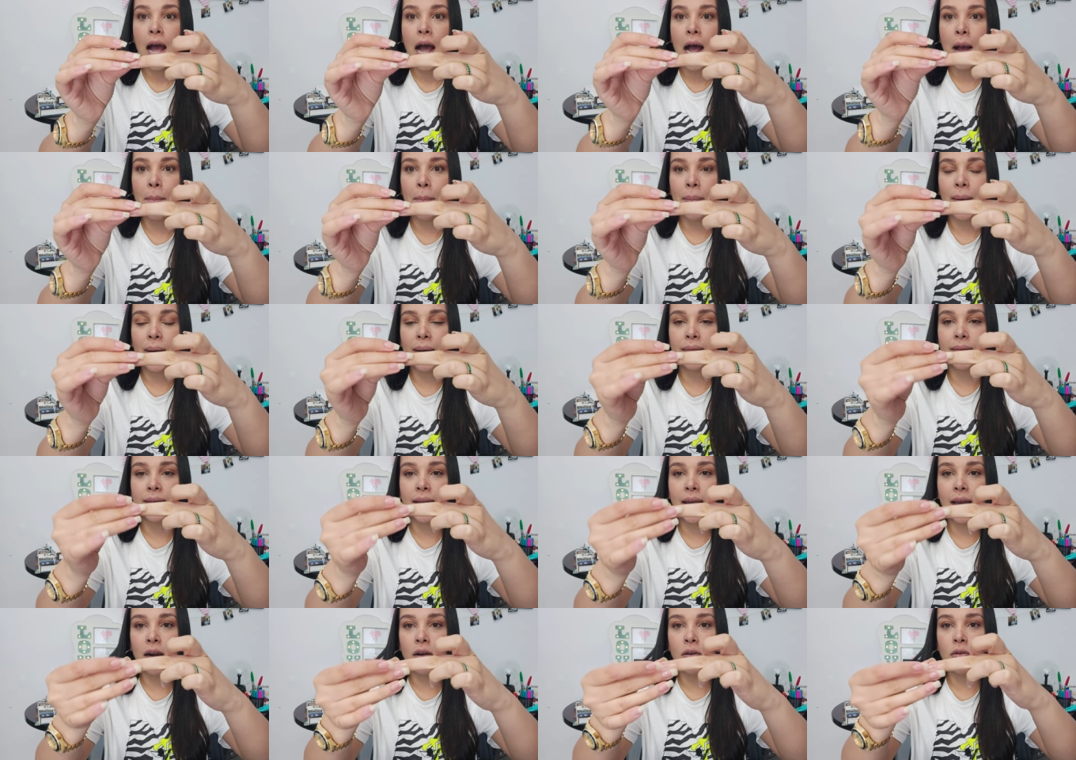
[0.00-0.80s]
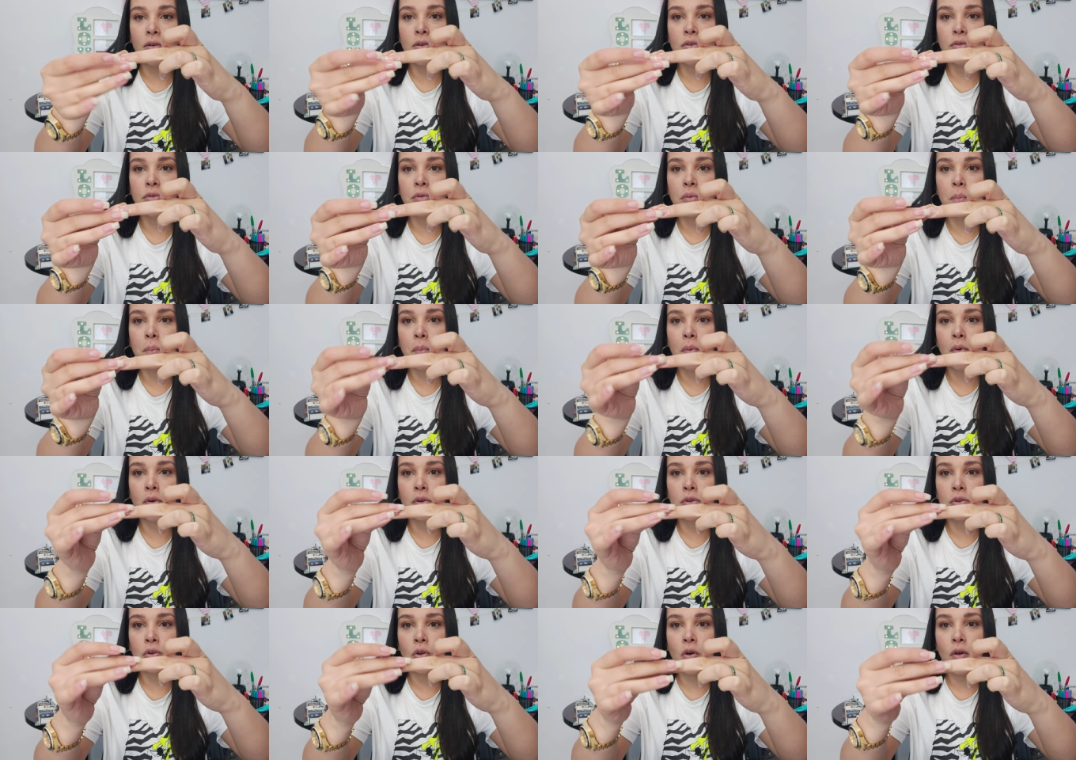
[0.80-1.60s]
a pasarnos
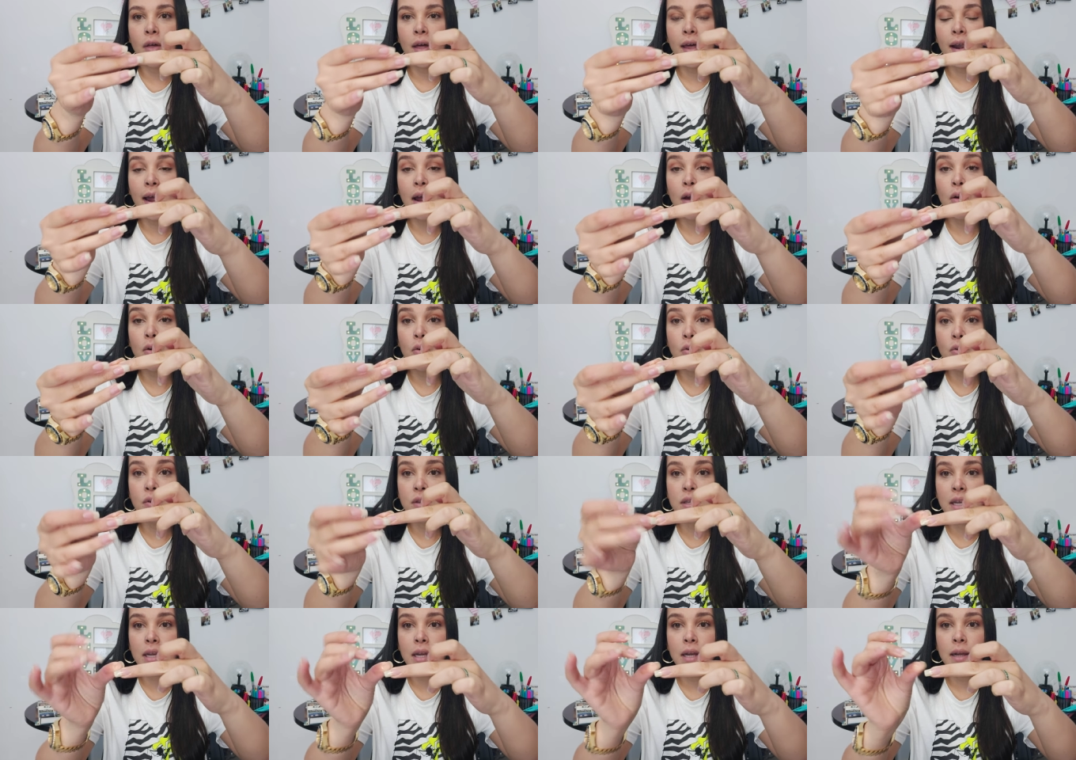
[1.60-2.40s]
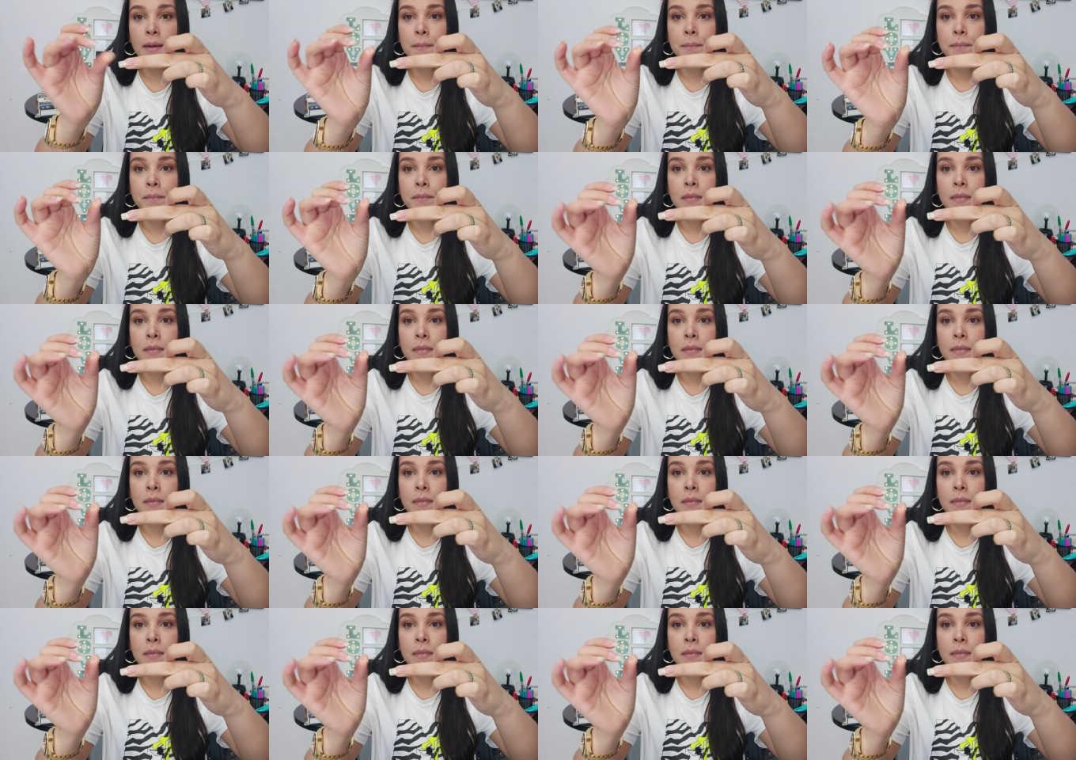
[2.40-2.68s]
por toda la uña